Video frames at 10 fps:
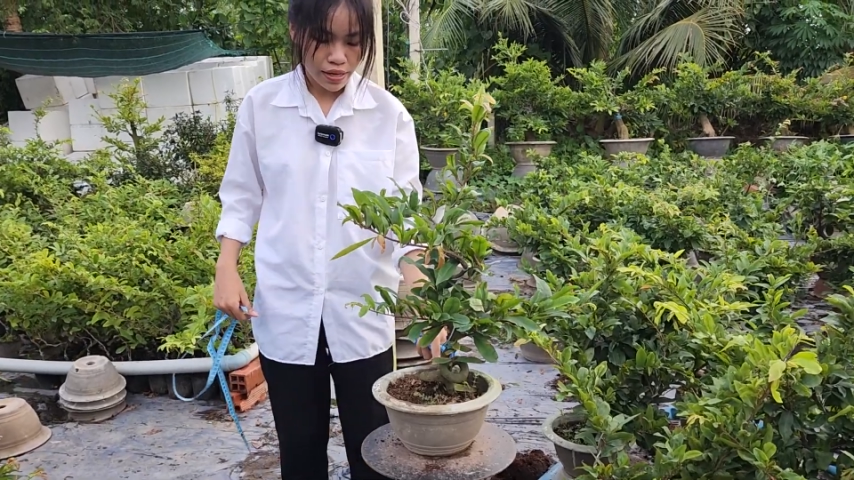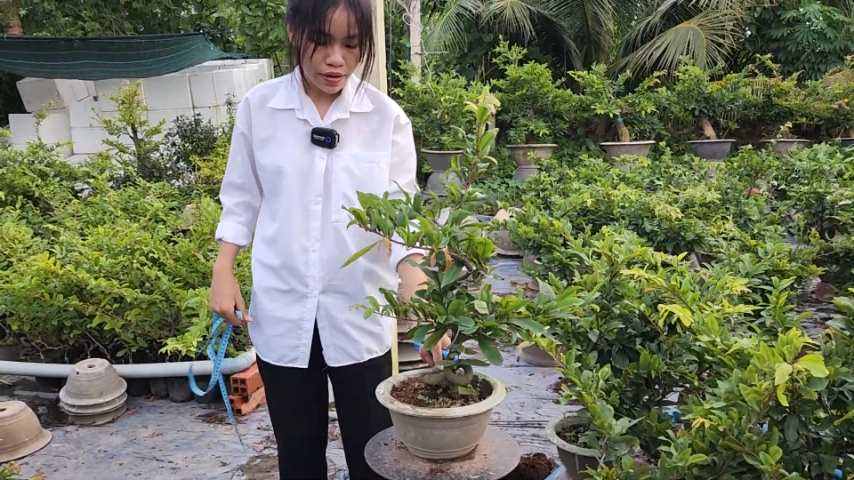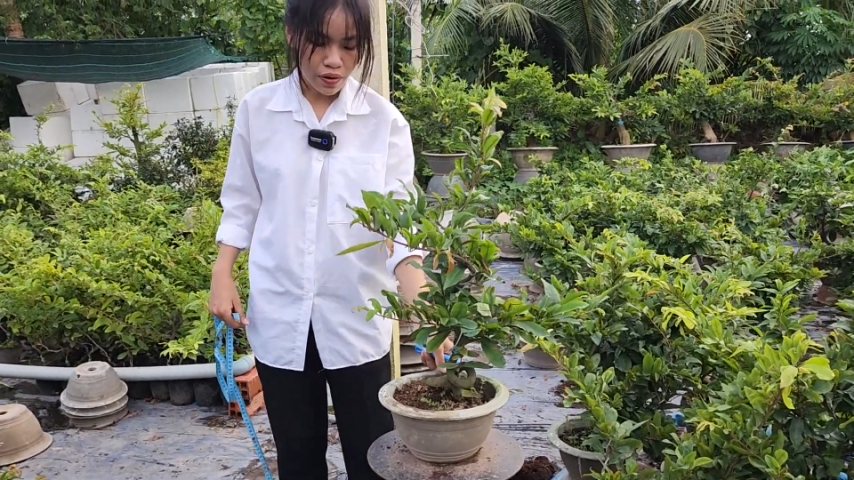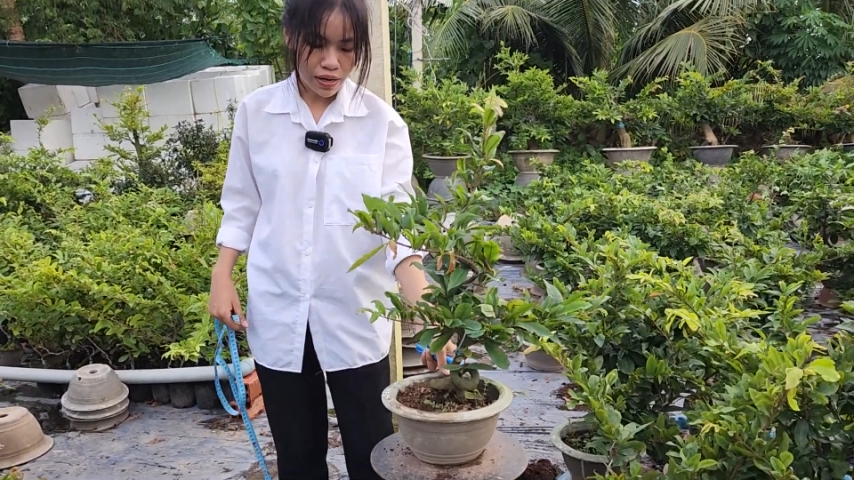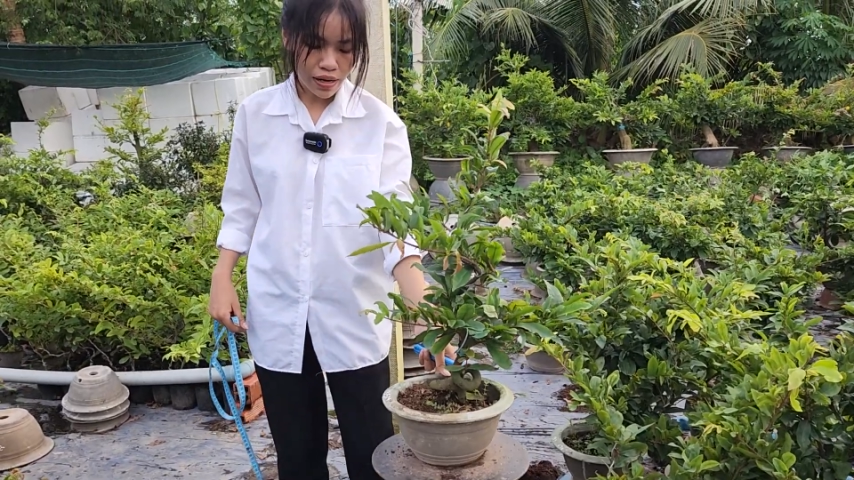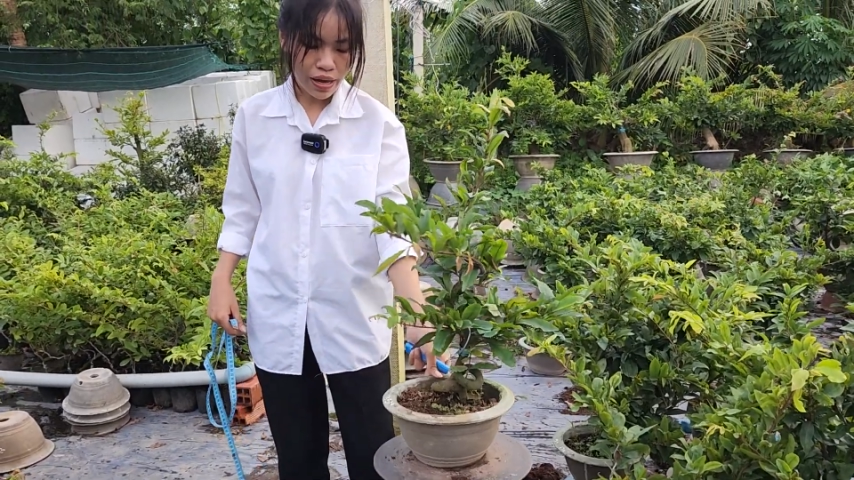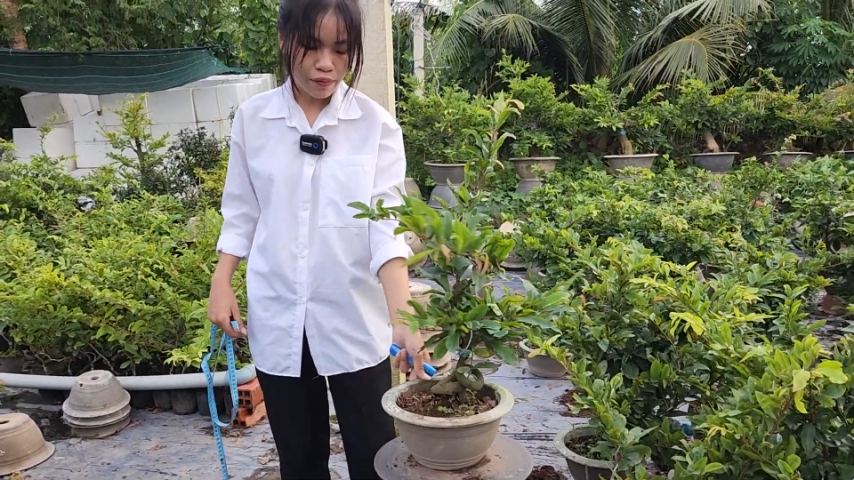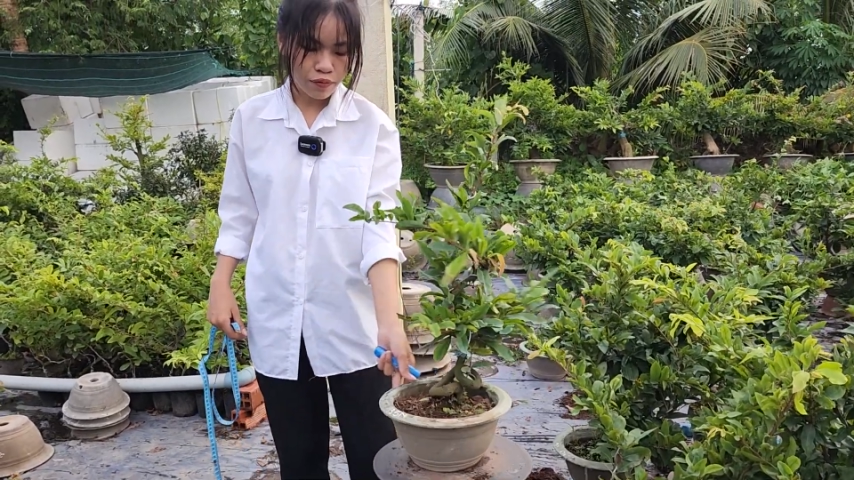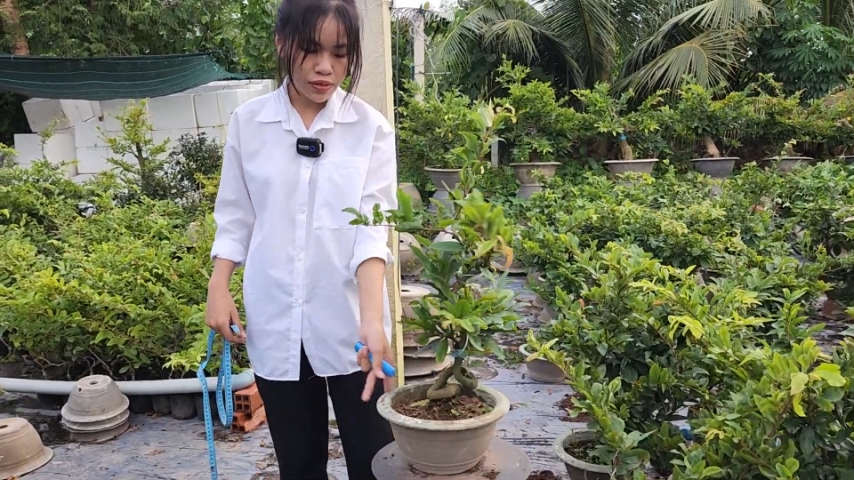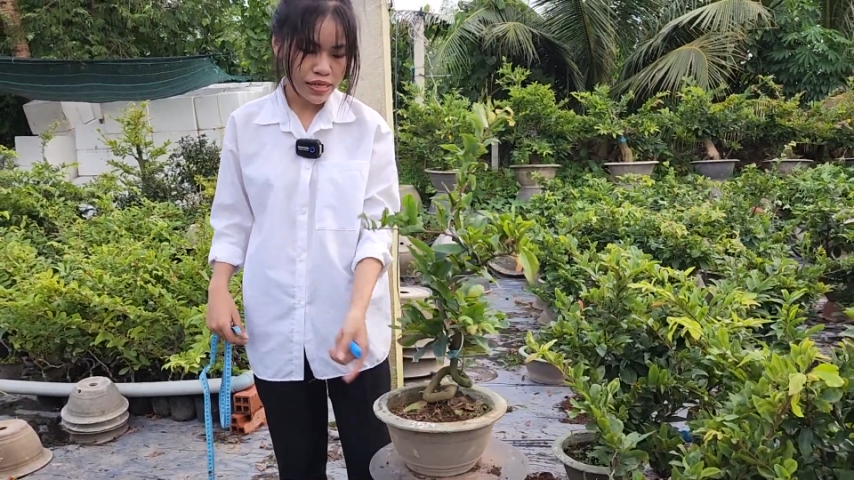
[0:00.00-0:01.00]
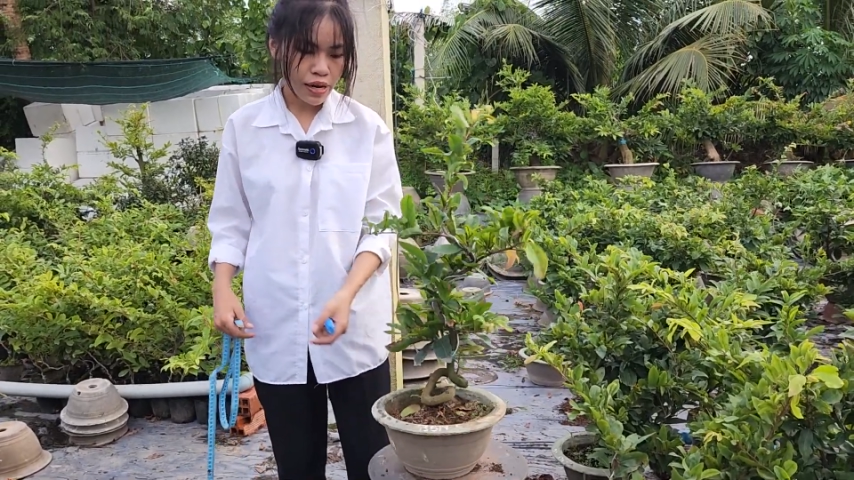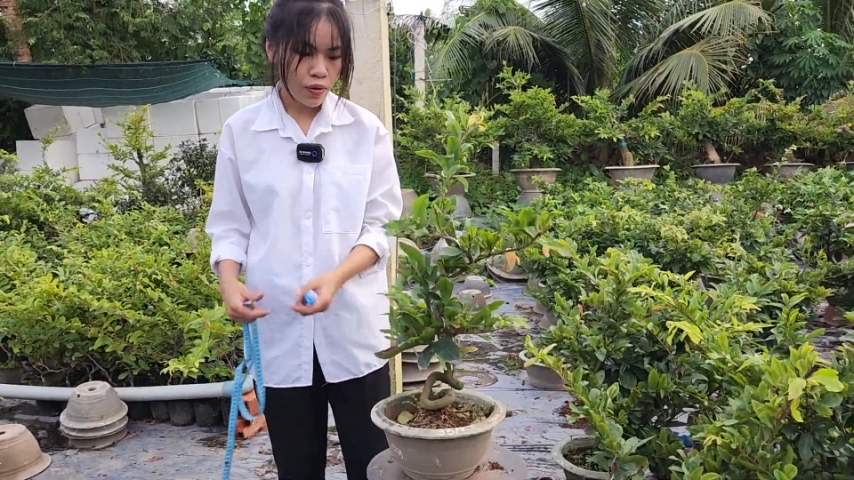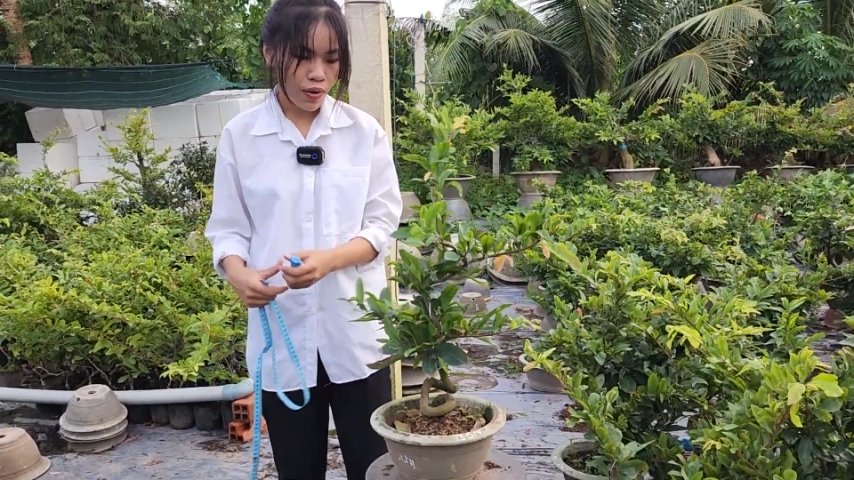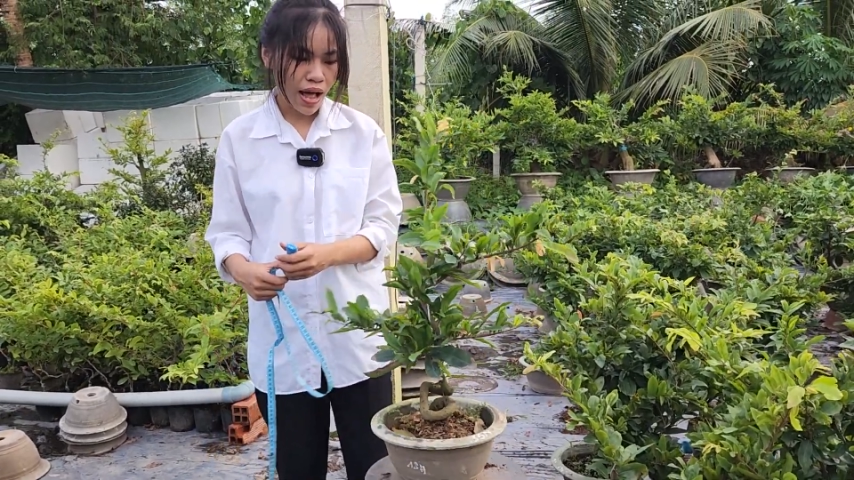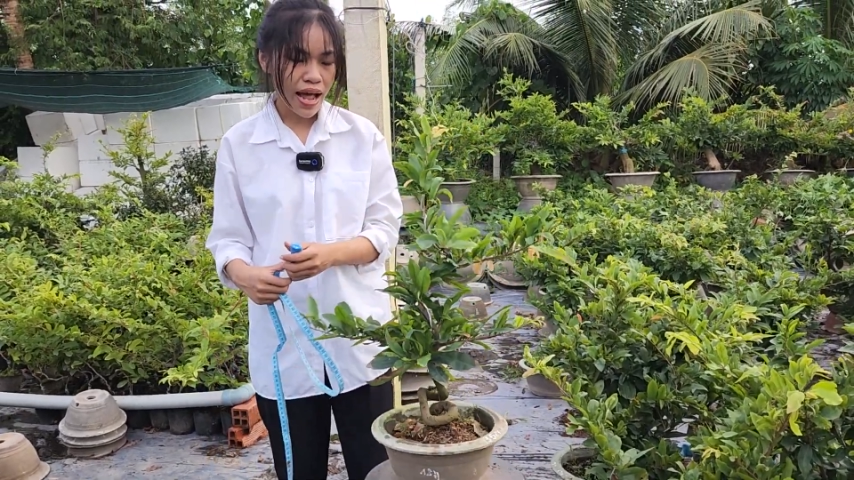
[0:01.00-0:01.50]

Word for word: dạ rồi cái này em cũng xin giao luôn là